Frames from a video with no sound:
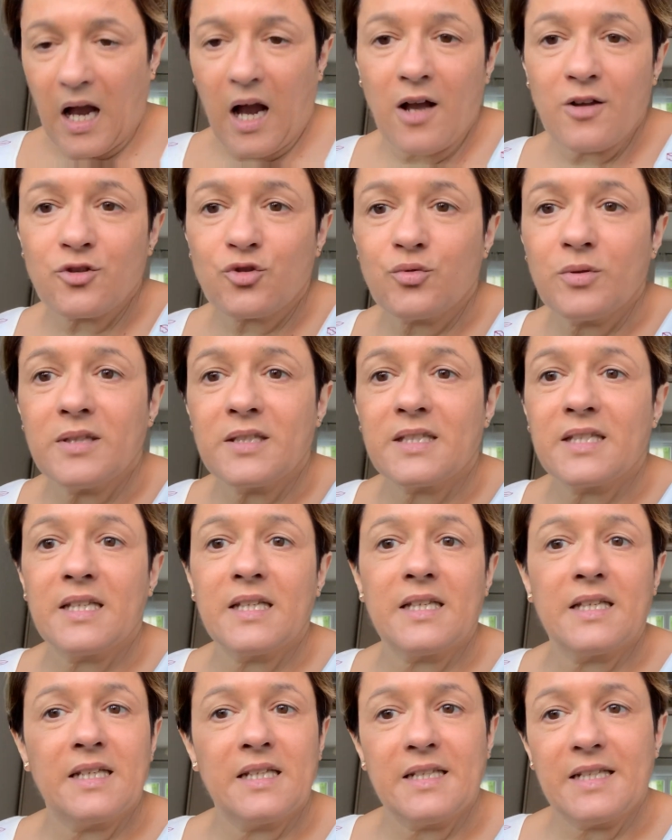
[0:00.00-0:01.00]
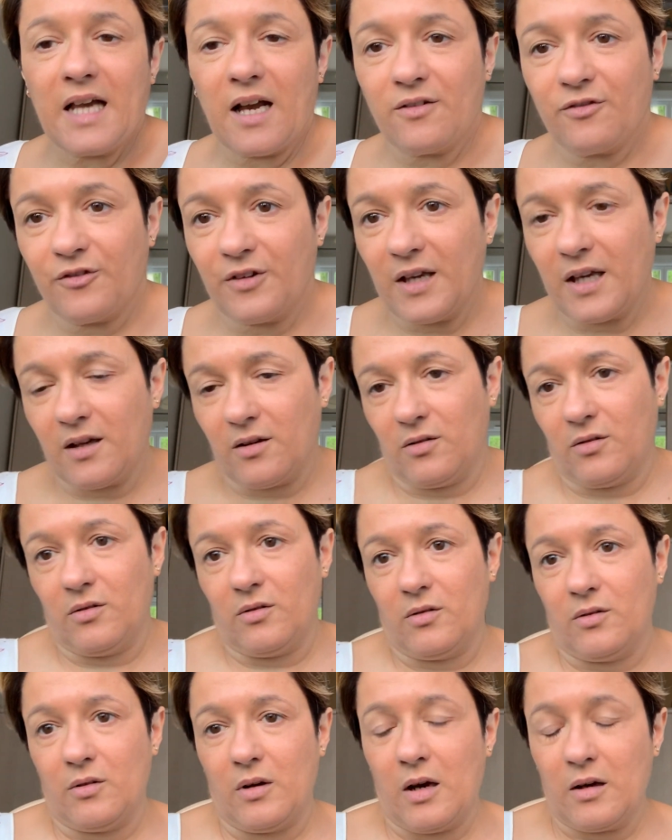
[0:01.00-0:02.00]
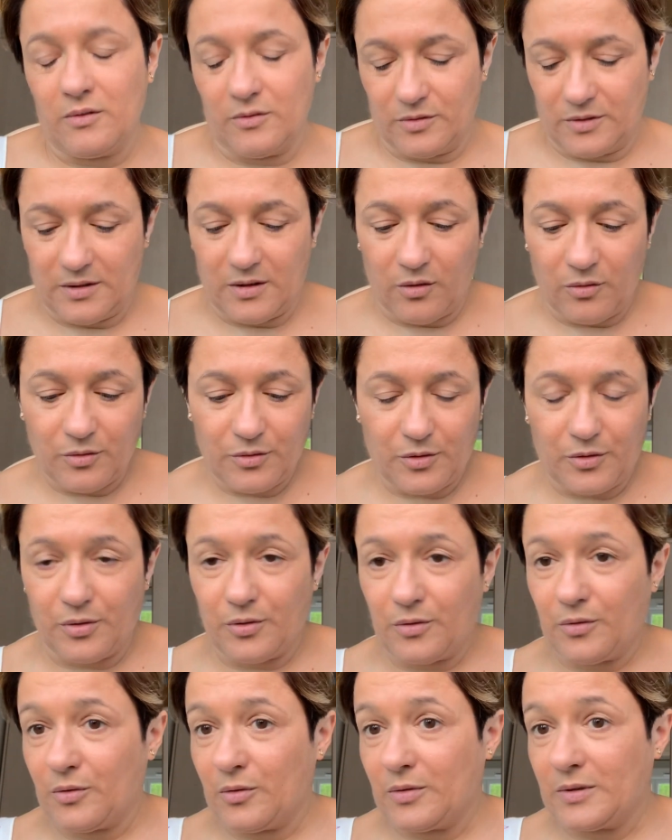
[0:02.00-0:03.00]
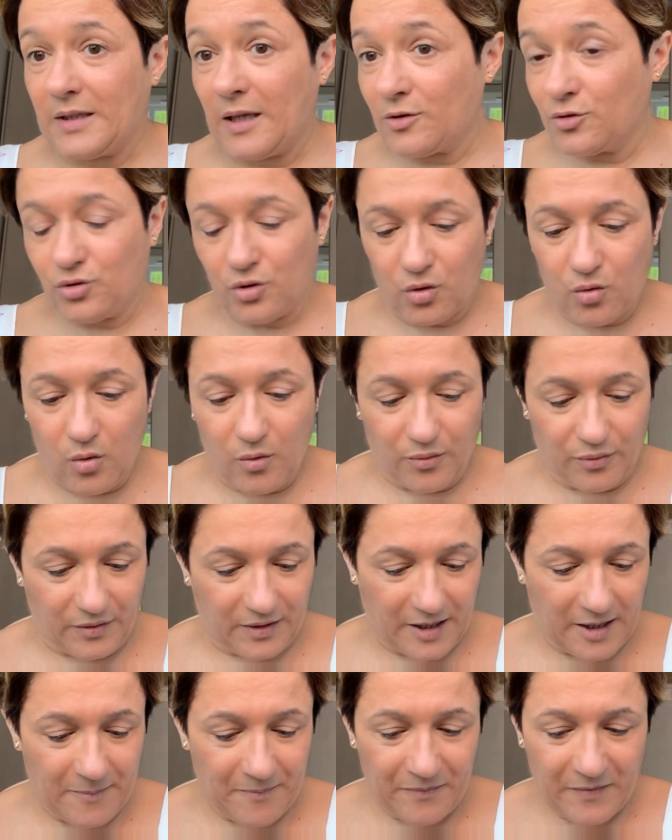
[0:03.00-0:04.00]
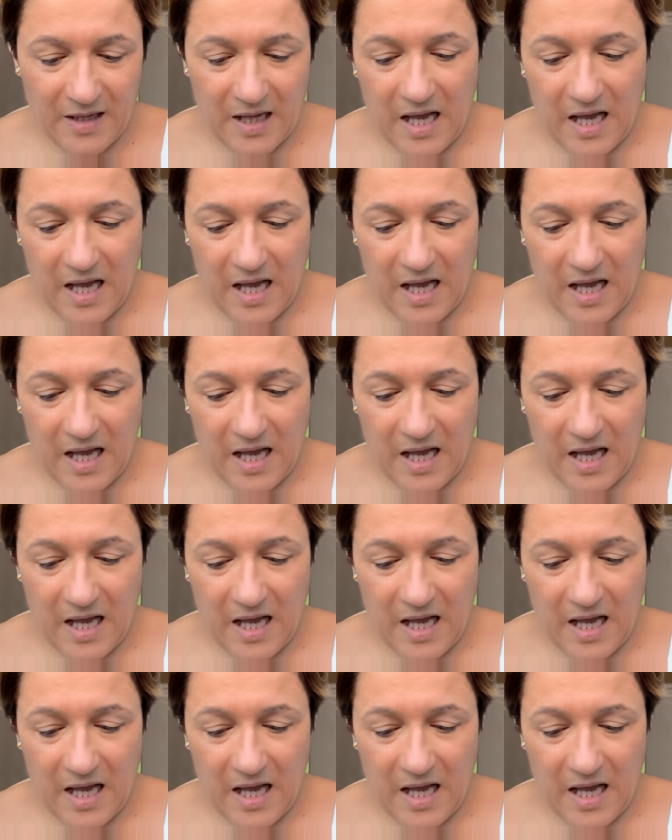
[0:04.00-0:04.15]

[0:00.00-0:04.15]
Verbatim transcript: Ensuite, il y avait donc dans ce coffret,